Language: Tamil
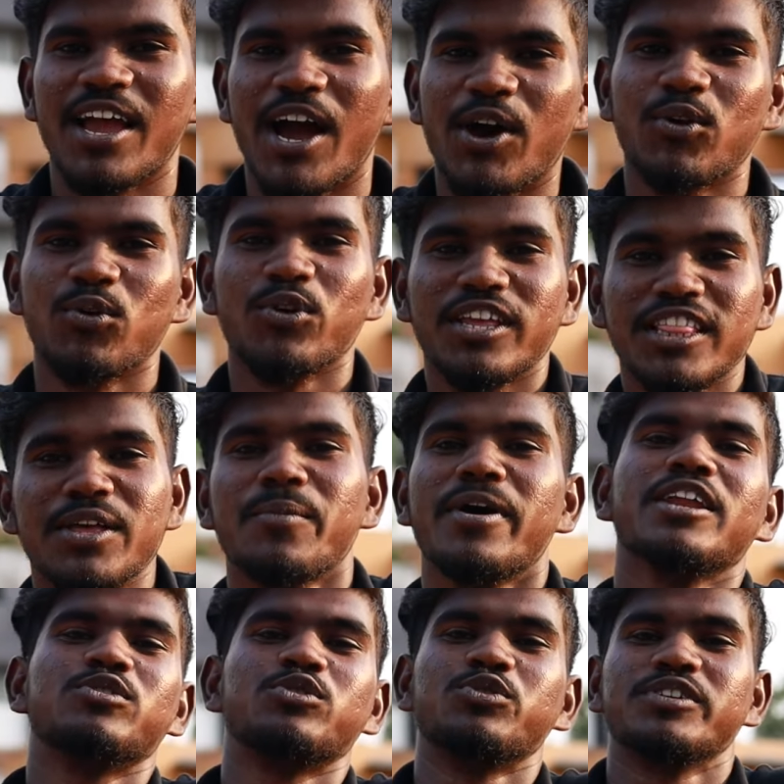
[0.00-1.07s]
யாரும் இந்த
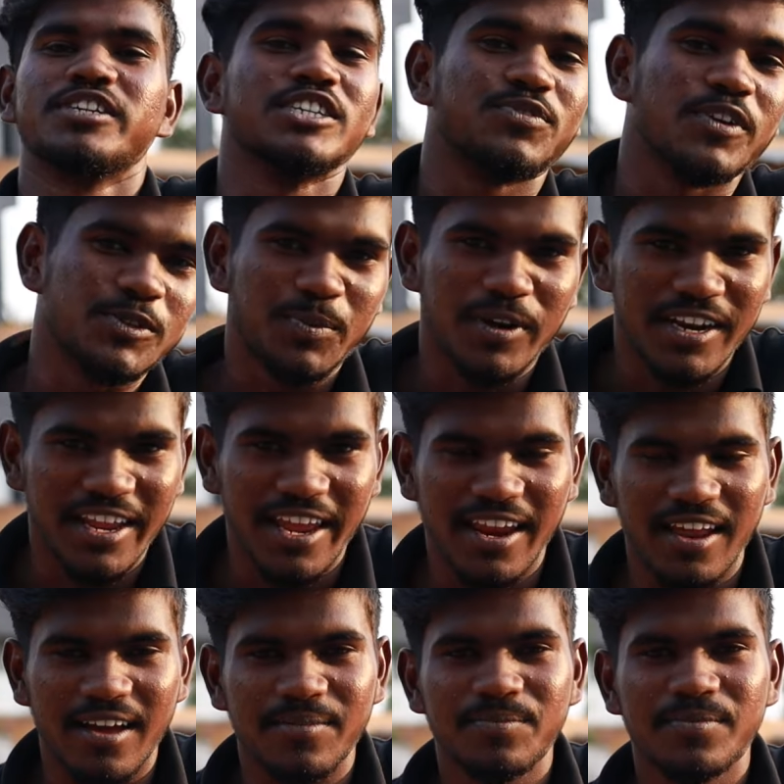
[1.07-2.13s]
மாதிரி சுச்சுவேஷன் ஃபேஸ்
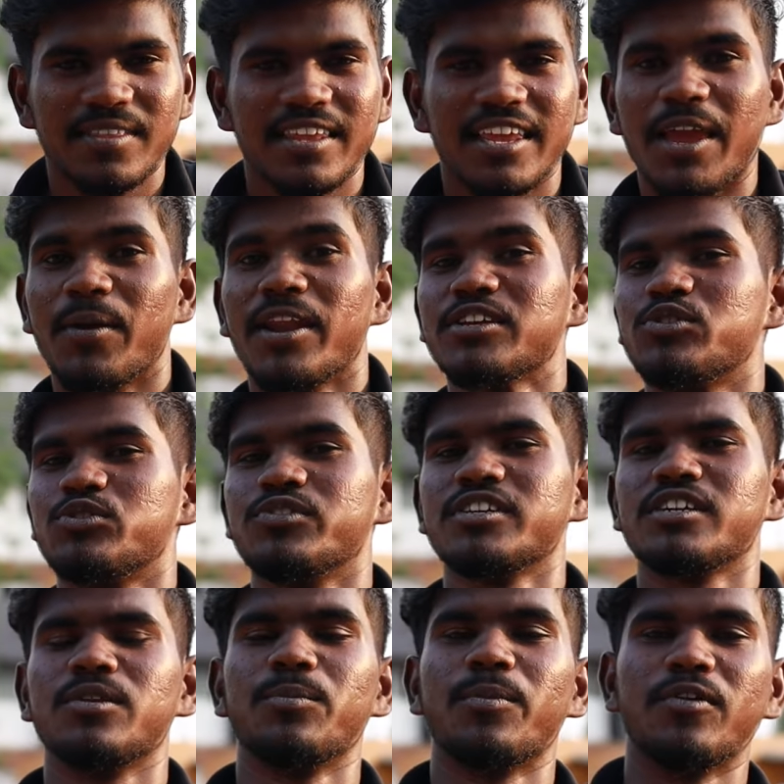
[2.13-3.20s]
பண்ணுறீங்களா என்ன
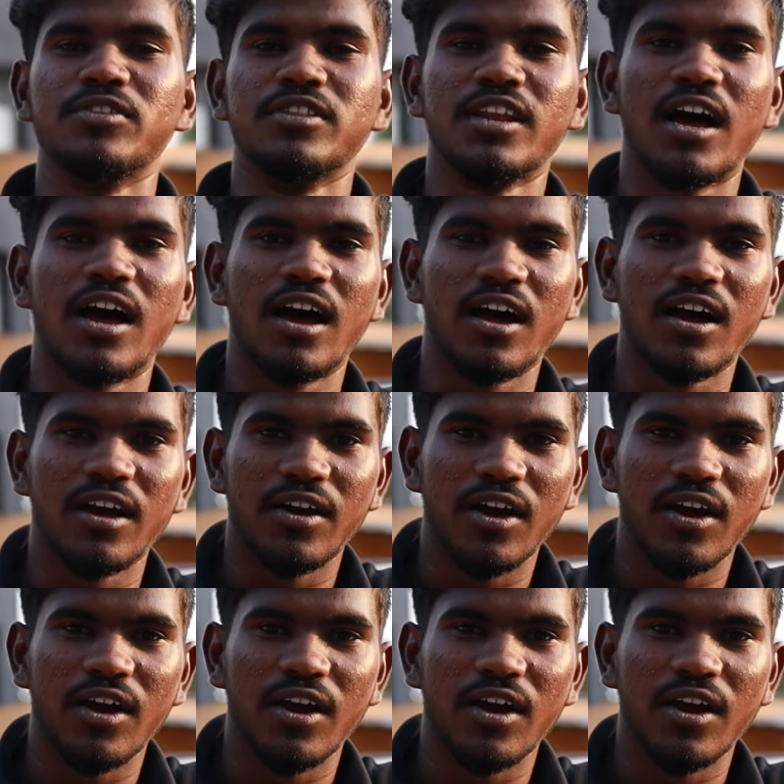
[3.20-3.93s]
சுச்சுவேஷன் இப்போ வந்து நான்